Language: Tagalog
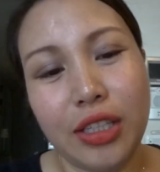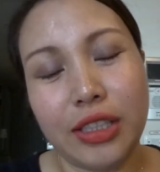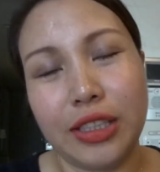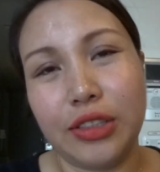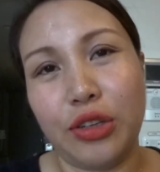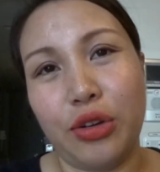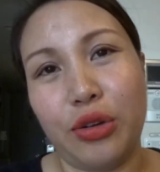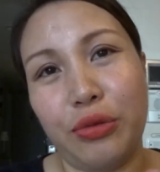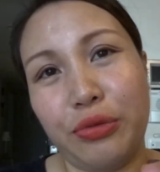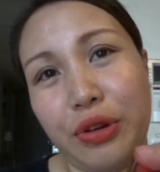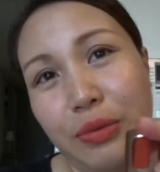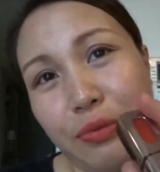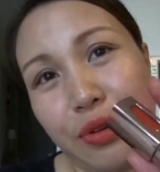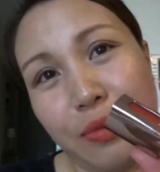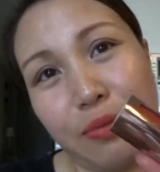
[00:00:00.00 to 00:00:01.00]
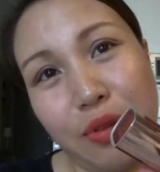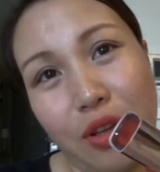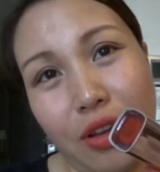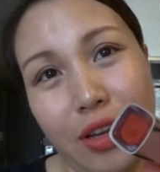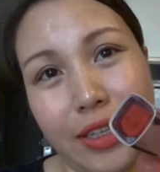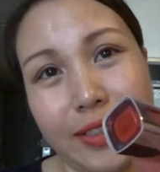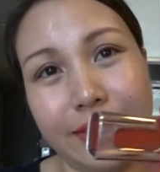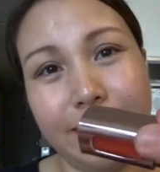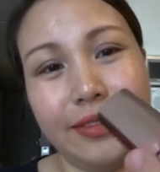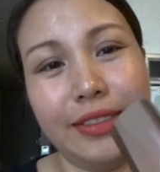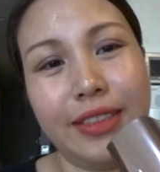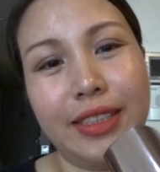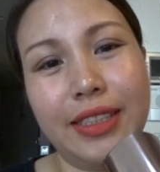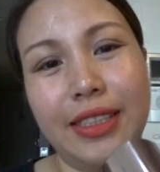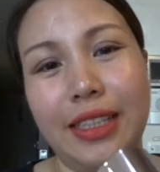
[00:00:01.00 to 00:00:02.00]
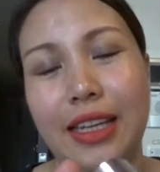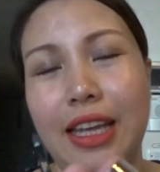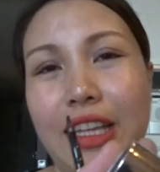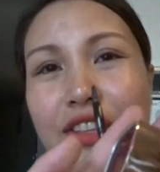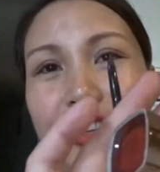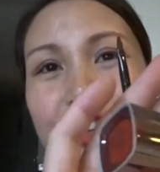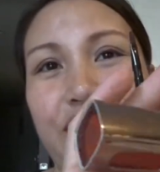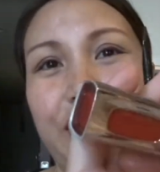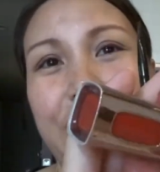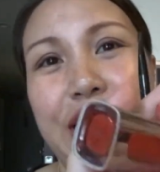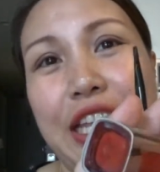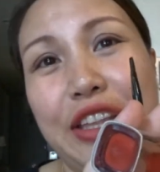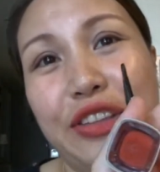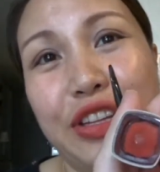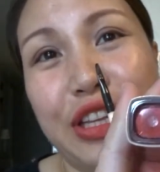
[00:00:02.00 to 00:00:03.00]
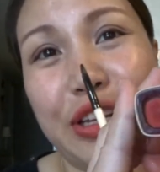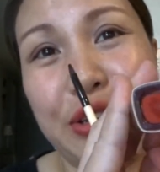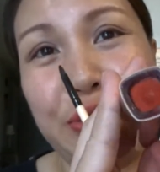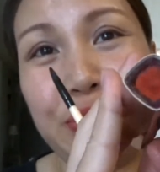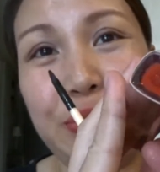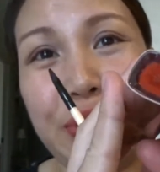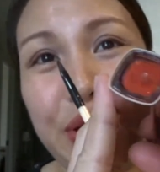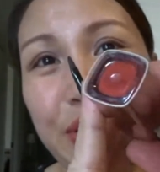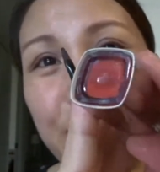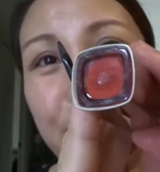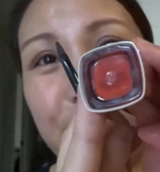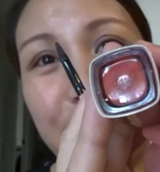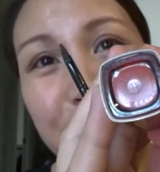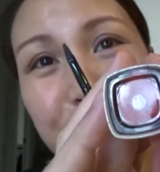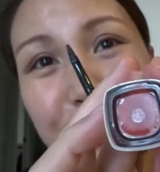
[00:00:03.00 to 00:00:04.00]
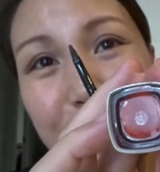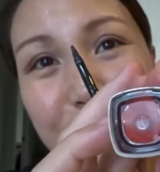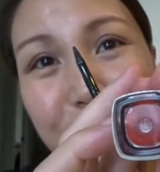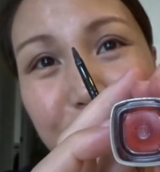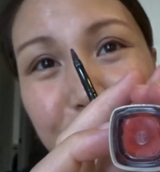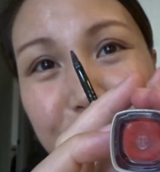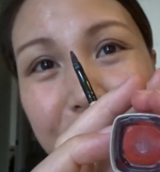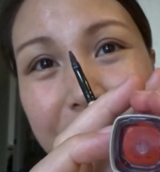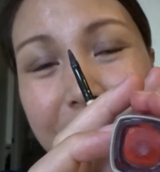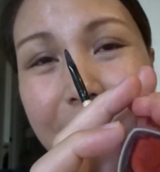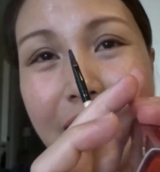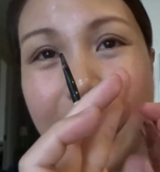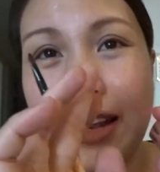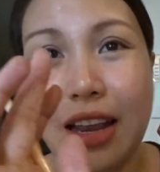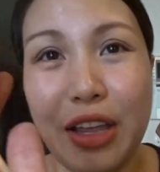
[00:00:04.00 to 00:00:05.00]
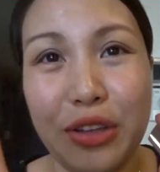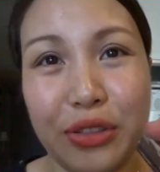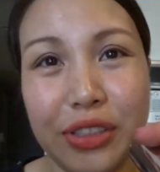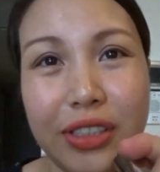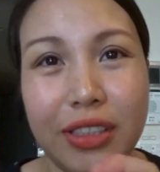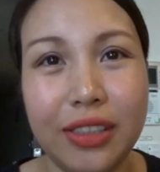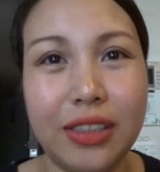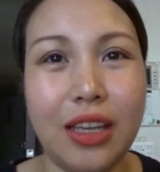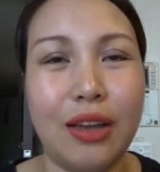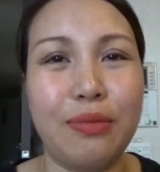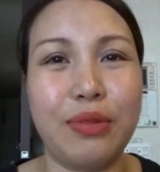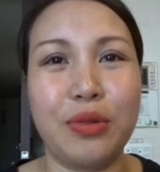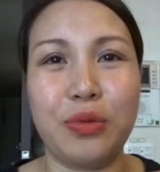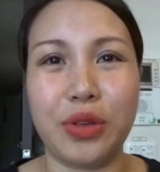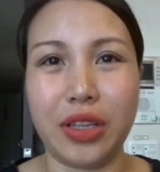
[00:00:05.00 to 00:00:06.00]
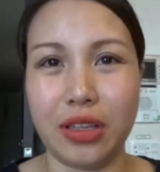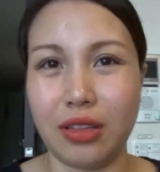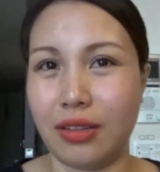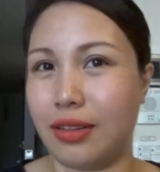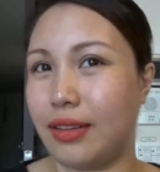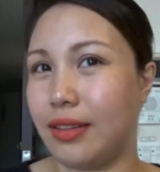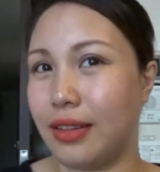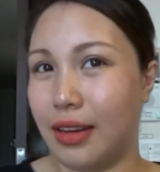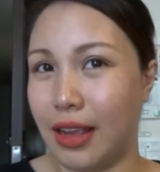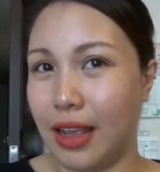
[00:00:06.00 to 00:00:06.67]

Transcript: So, from Reblon. Ito, yung, ito din yung one of my favorite and I use this every winter.